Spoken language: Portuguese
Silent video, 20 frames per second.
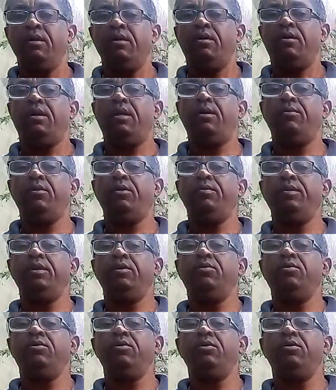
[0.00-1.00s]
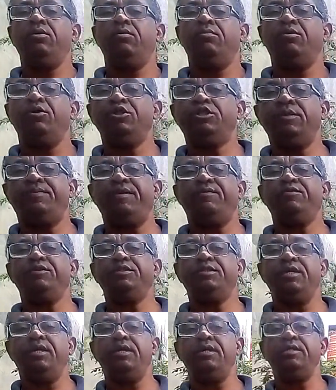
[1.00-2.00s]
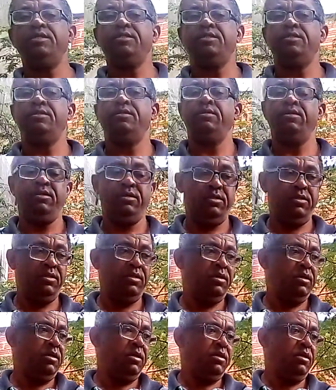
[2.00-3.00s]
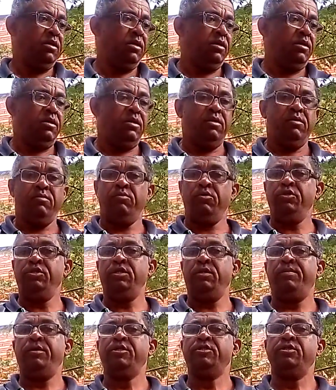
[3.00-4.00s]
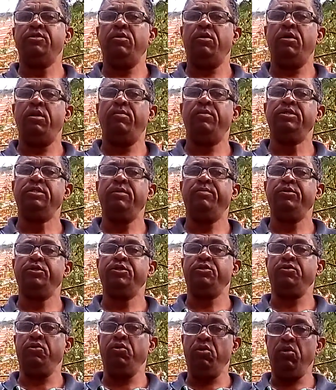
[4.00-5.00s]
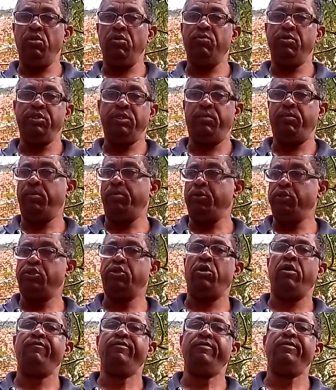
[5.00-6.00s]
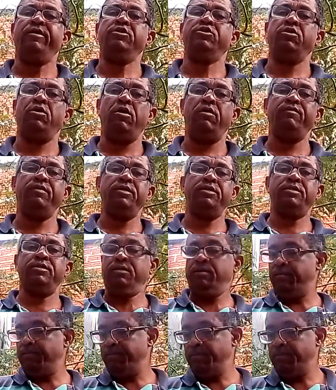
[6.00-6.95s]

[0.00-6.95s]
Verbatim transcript: Olá, meu amigo, bom dia para vocês, bom dia para a senhora, bom dia para o senhor, bom dia para meus jovens, minhas jovens.